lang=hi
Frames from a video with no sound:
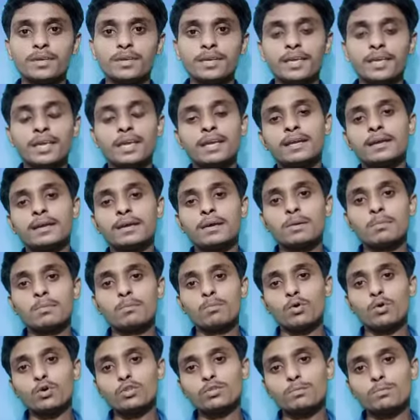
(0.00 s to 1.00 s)
एक
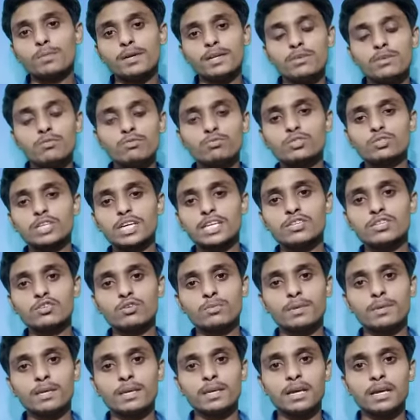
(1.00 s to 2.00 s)
बहुत बड़ी ऊंचाइयों
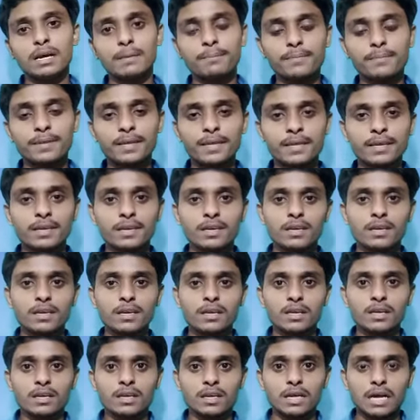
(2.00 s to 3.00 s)
पे आपने
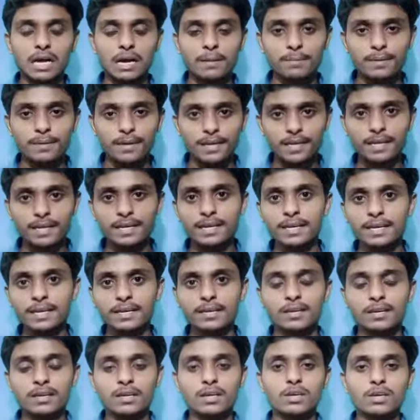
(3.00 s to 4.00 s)
आप ले गए
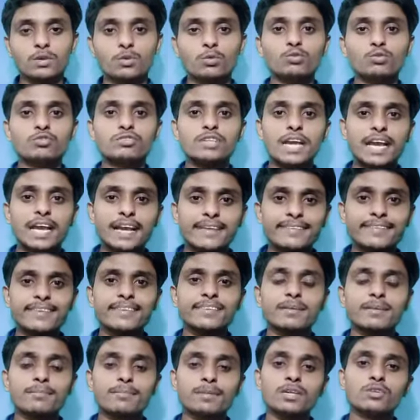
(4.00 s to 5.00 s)
कुछ ऐसे
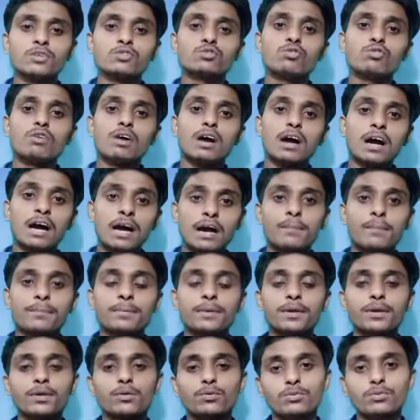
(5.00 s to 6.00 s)
सपने जो
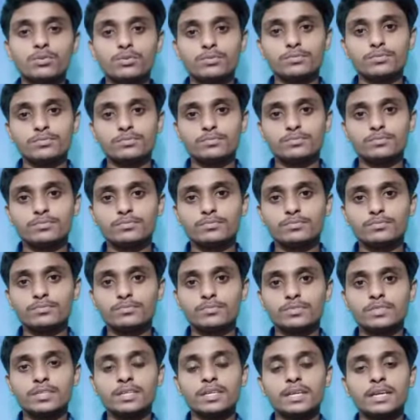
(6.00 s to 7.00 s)
आपके हों
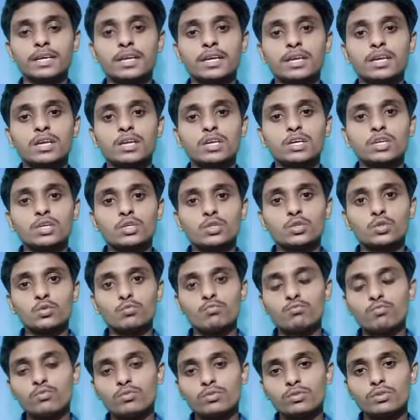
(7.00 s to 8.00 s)
ठीक है तो
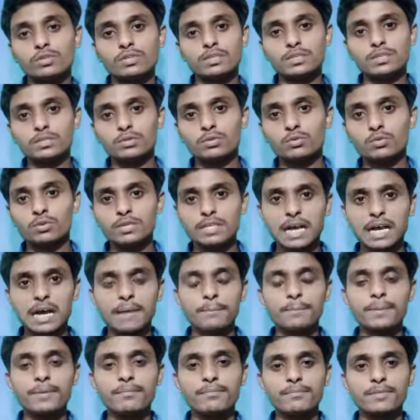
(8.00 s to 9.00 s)
तो यहाँ
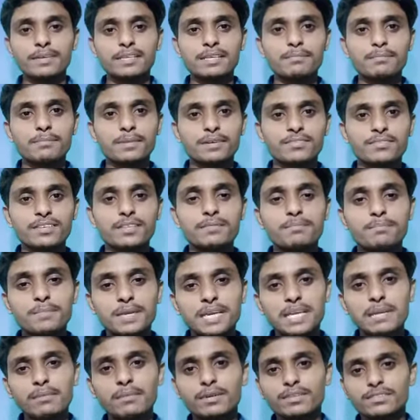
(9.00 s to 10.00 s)
पे वैसे मकसद
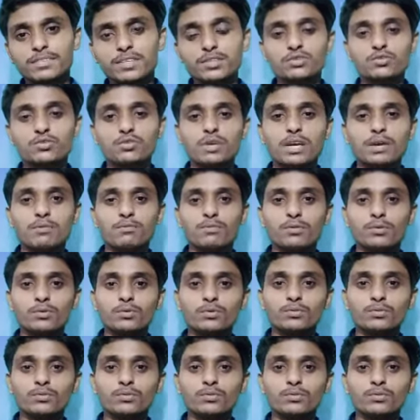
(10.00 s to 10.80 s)
मेन मकसद जो है वो